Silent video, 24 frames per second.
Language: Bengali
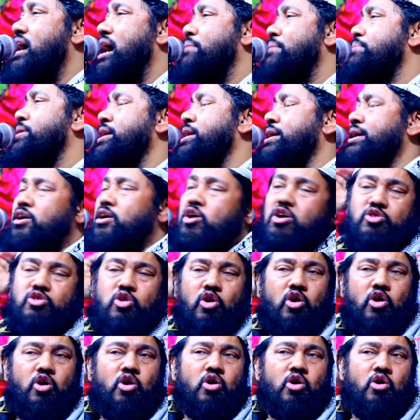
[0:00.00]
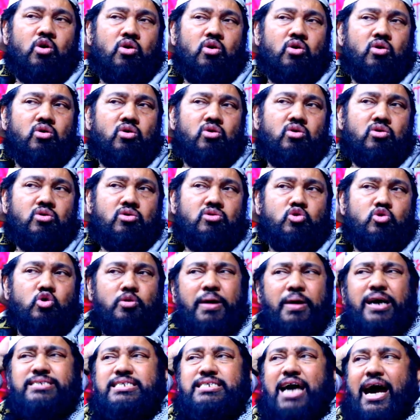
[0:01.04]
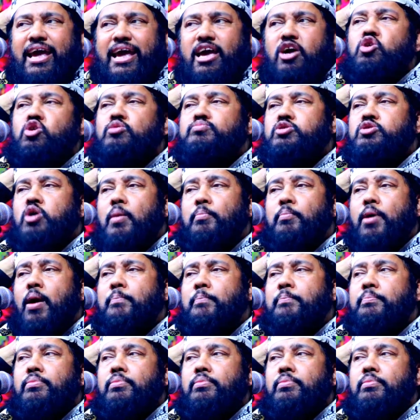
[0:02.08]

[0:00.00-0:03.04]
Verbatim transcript: আমি গত দুই মাস আগে খুব সম্ভব